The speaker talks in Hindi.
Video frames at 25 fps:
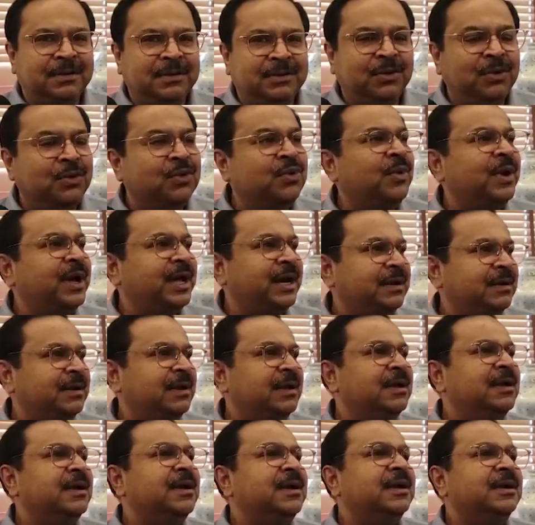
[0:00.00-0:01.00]
कुकवेयर
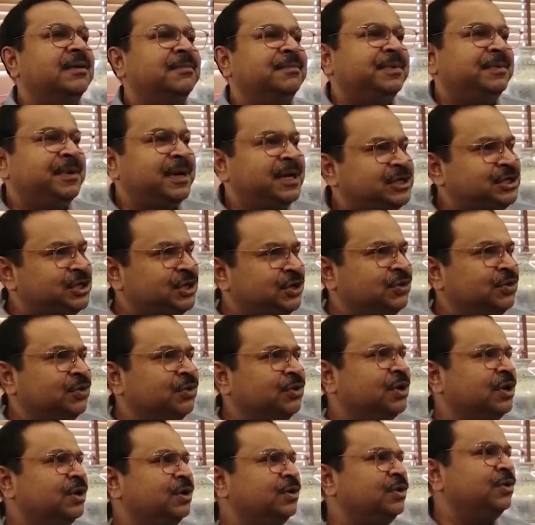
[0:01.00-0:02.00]
प्रेशर
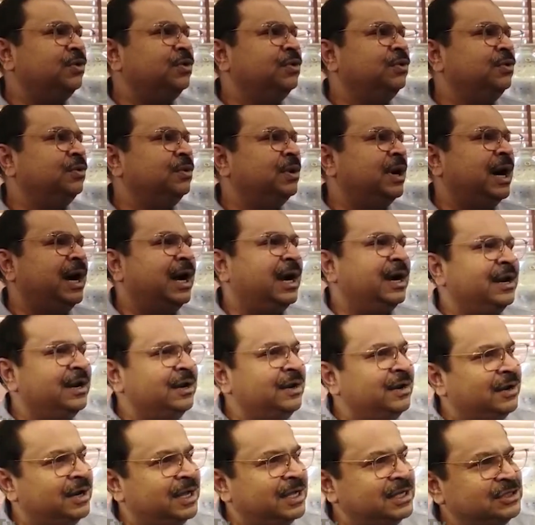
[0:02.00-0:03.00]
कुकर हो हार्ड
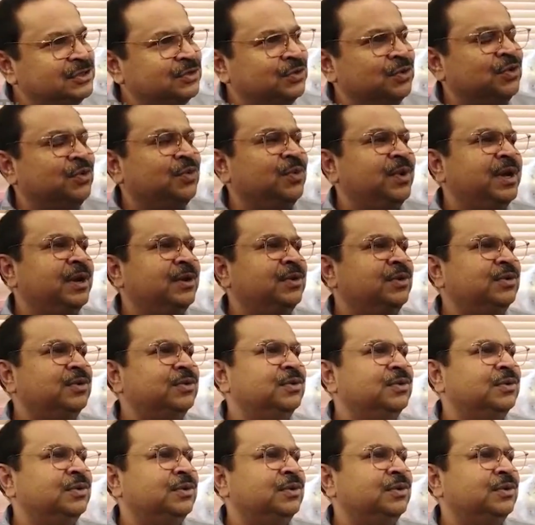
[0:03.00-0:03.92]
एनर्डाइज कुकवेर हो